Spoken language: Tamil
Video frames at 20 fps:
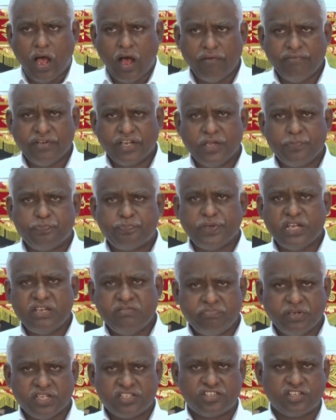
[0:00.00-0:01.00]
அவரை
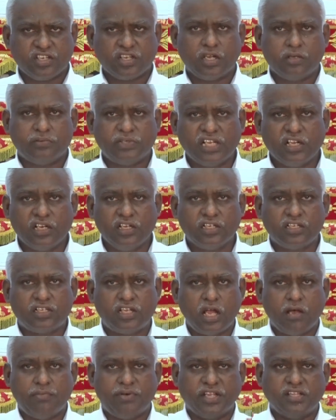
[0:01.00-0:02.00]

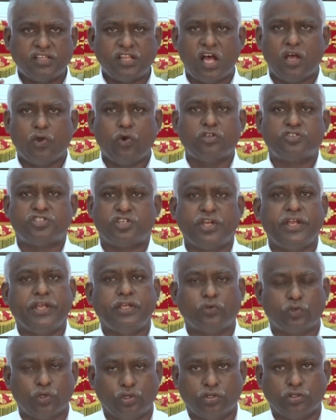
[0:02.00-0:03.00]
பின்பற்றுகிறவர்களுக்கு அவர் இந்த
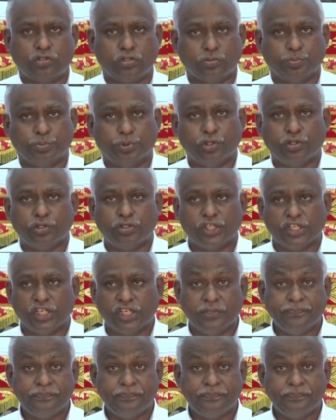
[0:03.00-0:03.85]
ஆலோசனையை கொடுக்கும் பொழுது